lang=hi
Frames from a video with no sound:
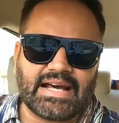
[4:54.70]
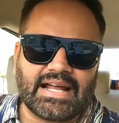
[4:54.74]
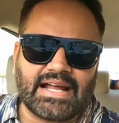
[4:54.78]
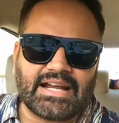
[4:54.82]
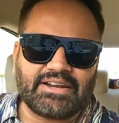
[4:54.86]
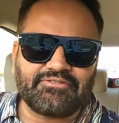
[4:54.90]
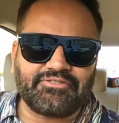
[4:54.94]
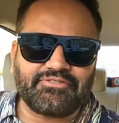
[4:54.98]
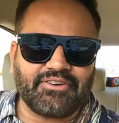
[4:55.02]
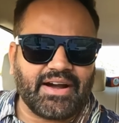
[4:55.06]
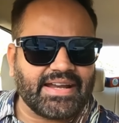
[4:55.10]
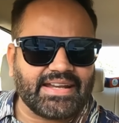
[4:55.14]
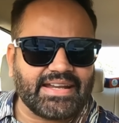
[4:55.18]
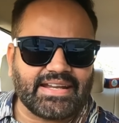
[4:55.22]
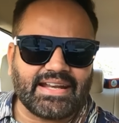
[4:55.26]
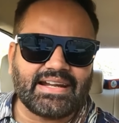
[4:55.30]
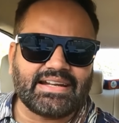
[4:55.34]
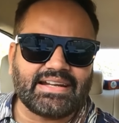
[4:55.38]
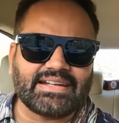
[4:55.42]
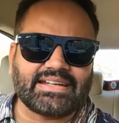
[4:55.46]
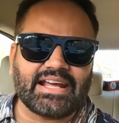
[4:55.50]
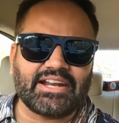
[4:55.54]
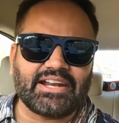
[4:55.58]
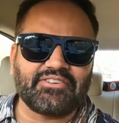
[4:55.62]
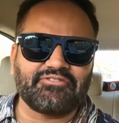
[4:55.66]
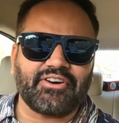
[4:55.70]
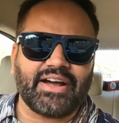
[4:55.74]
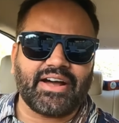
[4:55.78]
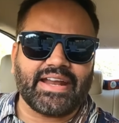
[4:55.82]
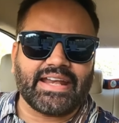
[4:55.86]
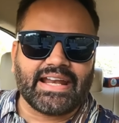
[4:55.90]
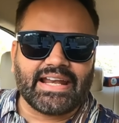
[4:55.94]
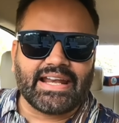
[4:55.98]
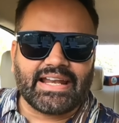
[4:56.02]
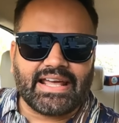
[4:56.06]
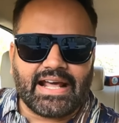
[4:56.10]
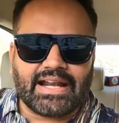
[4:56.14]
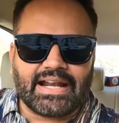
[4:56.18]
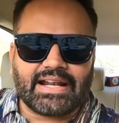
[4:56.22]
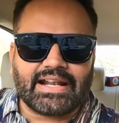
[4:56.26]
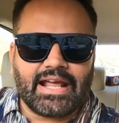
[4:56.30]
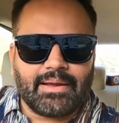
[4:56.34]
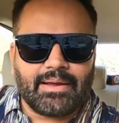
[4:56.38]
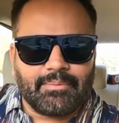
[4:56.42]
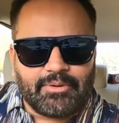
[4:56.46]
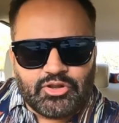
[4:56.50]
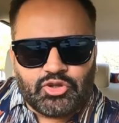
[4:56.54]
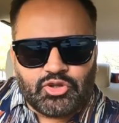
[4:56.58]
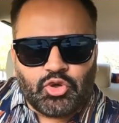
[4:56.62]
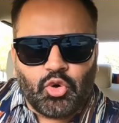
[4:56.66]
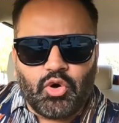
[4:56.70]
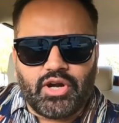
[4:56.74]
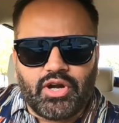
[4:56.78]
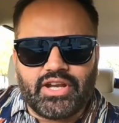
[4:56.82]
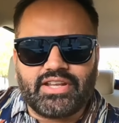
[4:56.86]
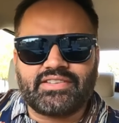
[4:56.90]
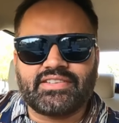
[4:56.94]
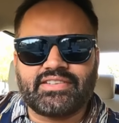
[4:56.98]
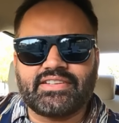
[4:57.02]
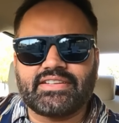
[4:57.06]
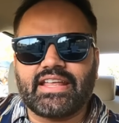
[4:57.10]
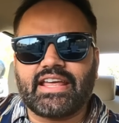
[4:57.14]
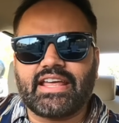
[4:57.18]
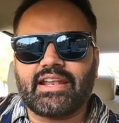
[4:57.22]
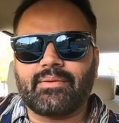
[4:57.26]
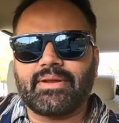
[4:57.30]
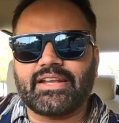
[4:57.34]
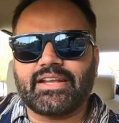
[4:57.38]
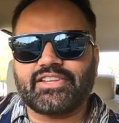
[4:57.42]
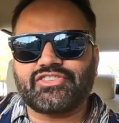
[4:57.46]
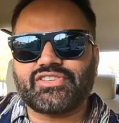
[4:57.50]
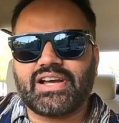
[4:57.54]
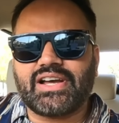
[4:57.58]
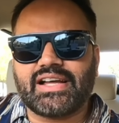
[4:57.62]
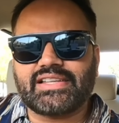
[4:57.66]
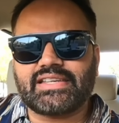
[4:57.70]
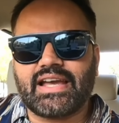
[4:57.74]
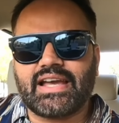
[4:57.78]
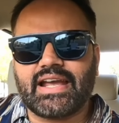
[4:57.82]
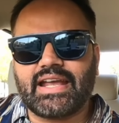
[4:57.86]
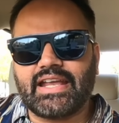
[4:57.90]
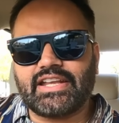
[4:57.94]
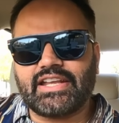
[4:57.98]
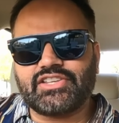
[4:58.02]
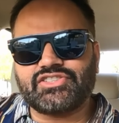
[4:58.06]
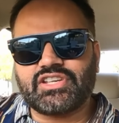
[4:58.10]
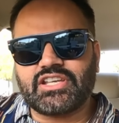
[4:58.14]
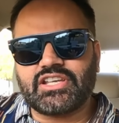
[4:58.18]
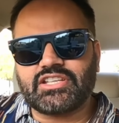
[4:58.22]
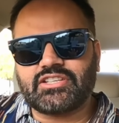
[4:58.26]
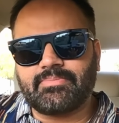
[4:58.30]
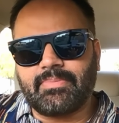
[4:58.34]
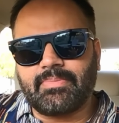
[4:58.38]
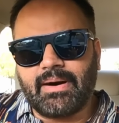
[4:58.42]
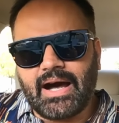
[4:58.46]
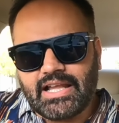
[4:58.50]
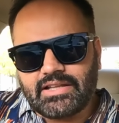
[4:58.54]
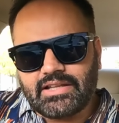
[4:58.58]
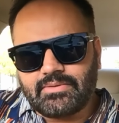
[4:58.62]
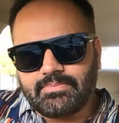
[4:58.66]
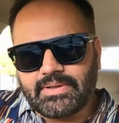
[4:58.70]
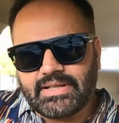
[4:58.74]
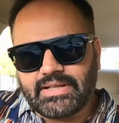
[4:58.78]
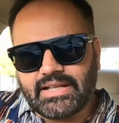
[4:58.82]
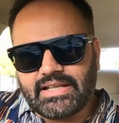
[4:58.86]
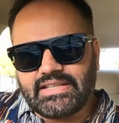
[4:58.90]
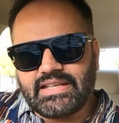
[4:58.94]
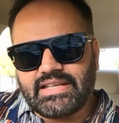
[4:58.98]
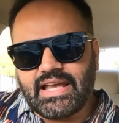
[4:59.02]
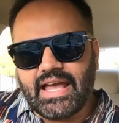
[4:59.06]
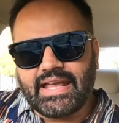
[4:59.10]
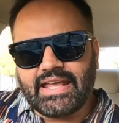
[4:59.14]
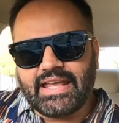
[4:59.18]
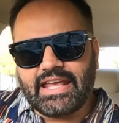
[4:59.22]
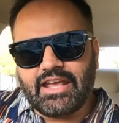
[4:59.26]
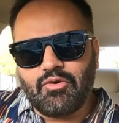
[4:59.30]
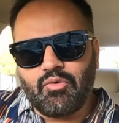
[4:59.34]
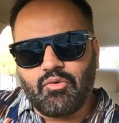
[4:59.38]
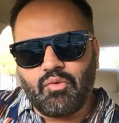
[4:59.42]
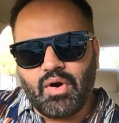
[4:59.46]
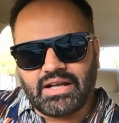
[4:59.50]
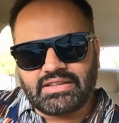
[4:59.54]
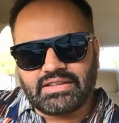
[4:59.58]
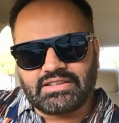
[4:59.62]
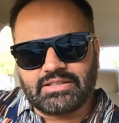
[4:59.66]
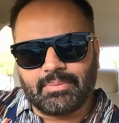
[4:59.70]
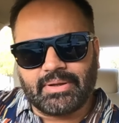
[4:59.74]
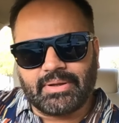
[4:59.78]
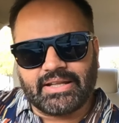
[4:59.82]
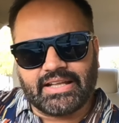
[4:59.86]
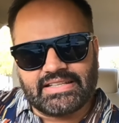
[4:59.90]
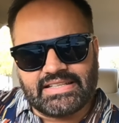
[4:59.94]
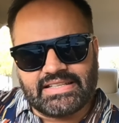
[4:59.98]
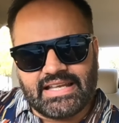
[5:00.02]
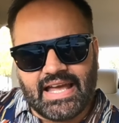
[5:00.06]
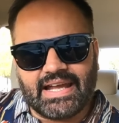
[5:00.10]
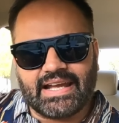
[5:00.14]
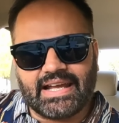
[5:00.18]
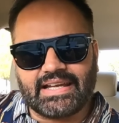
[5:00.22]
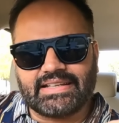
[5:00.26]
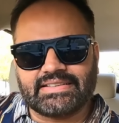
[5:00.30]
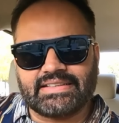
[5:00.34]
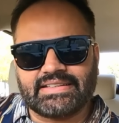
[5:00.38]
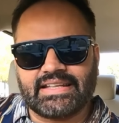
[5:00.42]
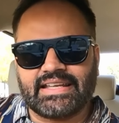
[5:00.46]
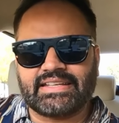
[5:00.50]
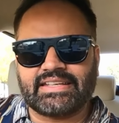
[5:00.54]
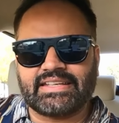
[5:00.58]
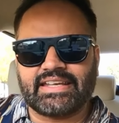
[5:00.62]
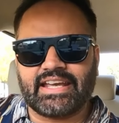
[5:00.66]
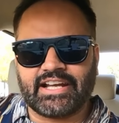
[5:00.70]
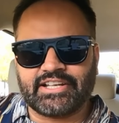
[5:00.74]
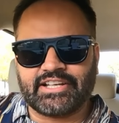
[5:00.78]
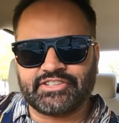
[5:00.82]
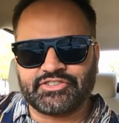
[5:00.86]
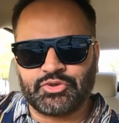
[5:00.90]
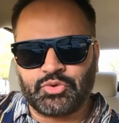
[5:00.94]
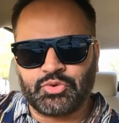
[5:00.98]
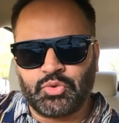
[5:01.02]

डन फाइनल डन फाइनल कर रहे हैं अभी थोड़ी सी देर में चाचा के जज्बात बदल जाएंगे वक्त बदल जाएगा देखिएगा